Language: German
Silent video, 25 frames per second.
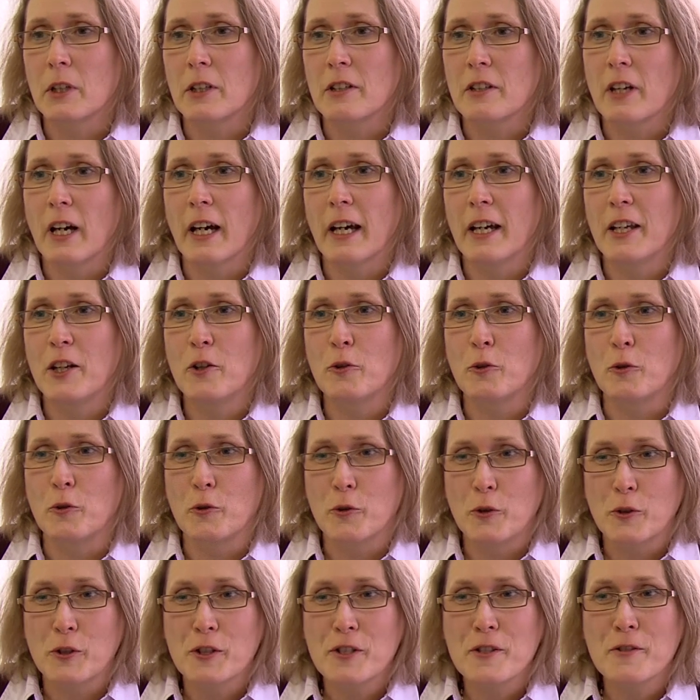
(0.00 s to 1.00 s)
Getreide
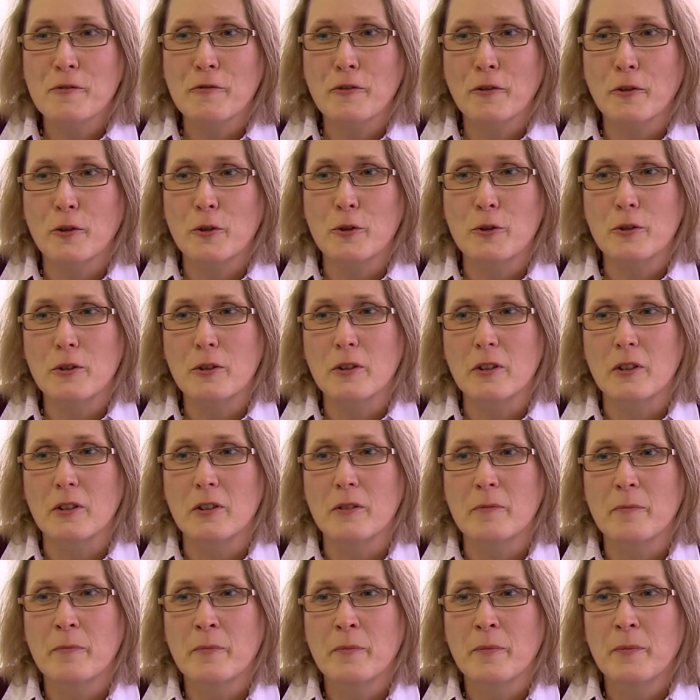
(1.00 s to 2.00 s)
und
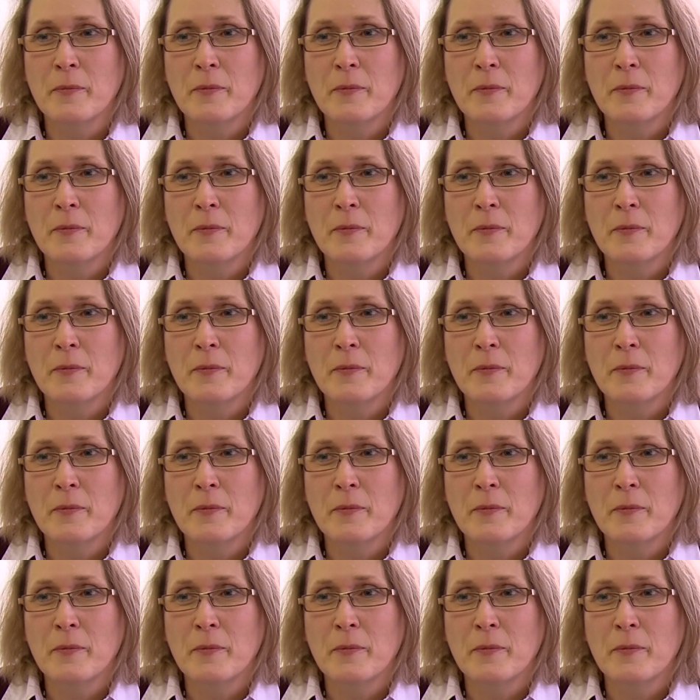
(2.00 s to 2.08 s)
Hülsenfrüchte.